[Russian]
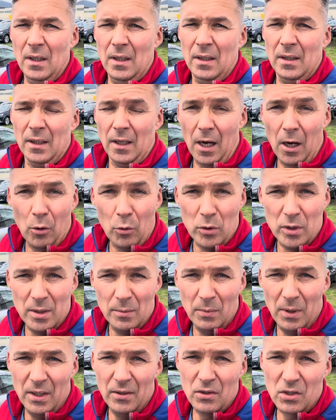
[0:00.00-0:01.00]
на какой
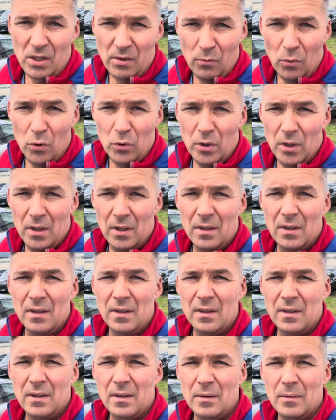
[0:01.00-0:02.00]
земле вы живете.
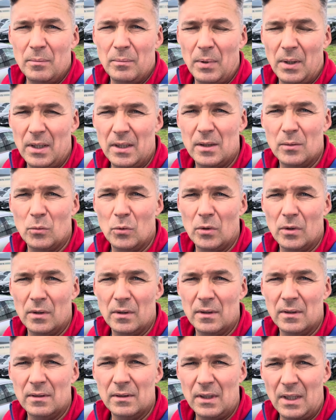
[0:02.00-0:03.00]
Поэтому
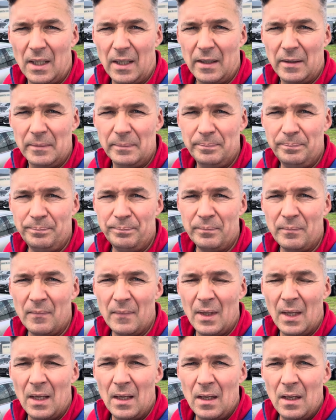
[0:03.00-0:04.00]
так.
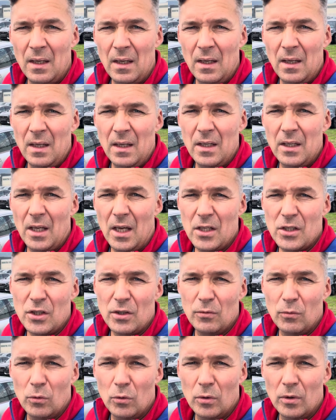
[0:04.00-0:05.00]
Я
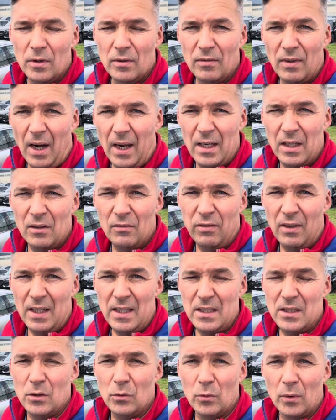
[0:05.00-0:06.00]
живу в райном
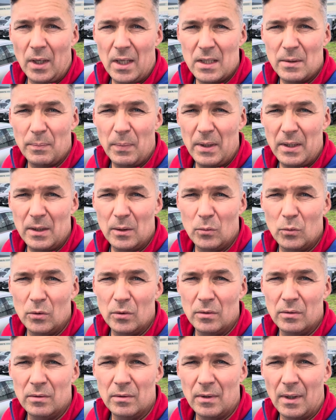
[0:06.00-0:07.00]
фальце у нас
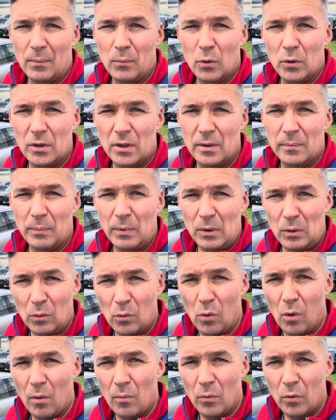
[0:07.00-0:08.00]
поэтому работает
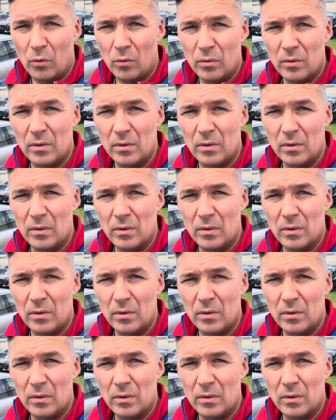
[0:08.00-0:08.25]
по-другому.